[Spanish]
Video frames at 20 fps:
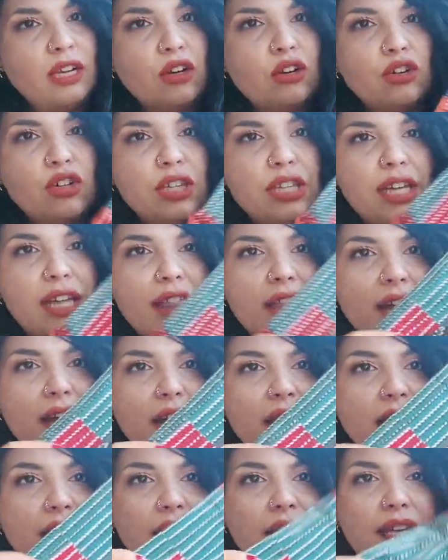
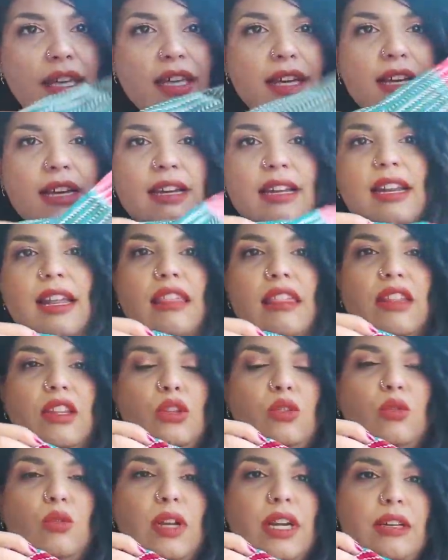cortada aquí a la
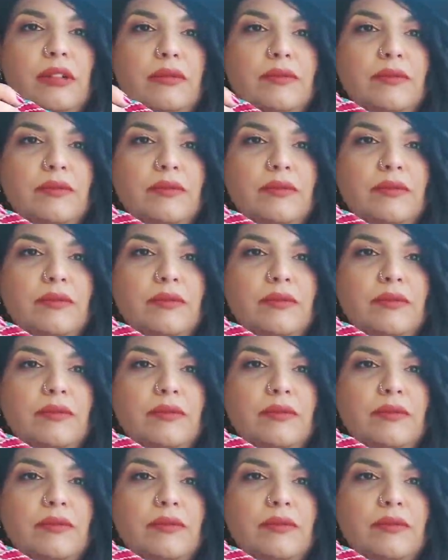cintura,